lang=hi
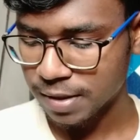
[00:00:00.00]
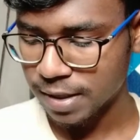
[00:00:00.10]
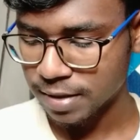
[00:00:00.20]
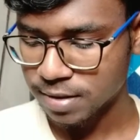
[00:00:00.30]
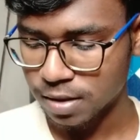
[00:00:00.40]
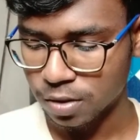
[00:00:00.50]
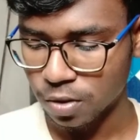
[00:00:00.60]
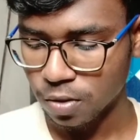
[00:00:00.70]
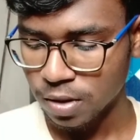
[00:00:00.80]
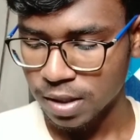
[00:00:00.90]
पे देख सकते
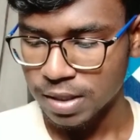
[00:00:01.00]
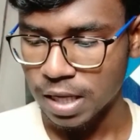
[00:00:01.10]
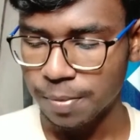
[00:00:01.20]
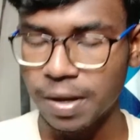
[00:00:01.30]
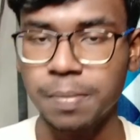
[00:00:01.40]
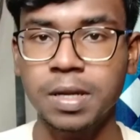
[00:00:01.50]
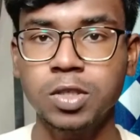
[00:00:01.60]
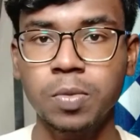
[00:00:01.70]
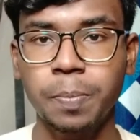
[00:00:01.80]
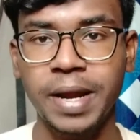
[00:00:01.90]
हो यहाँ पे अपना
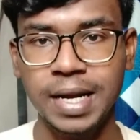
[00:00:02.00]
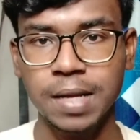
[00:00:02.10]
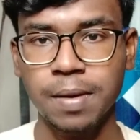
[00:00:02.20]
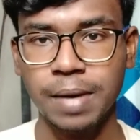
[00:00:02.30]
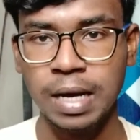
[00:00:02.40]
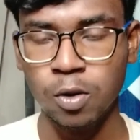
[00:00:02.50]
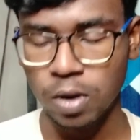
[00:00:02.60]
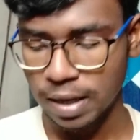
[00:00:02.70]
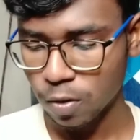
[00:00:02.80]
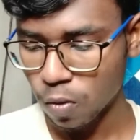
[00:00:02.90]
जो पेटीएम
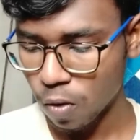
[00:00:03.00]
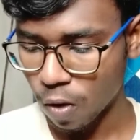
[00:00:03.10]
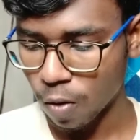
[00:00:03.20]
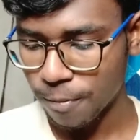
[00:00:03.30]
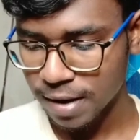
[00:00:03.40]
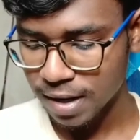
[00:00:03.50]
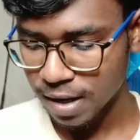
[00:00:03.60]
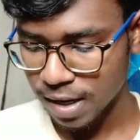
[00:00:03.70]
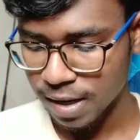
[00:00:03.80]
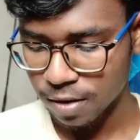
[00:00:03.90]
अकाउंट है वो ओपन कर
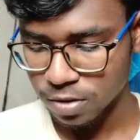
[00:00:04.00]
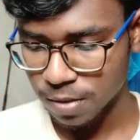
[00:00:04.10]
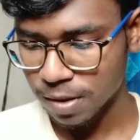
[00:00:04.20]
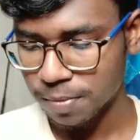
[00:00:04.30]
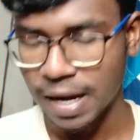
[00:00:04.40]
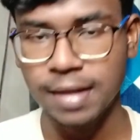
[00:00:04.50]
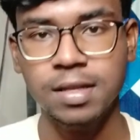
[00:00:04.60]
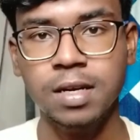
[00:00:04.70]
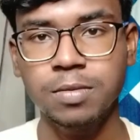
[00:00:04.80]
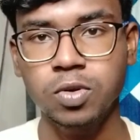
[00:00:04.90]
लेना है उसके बाद बाएं तरफ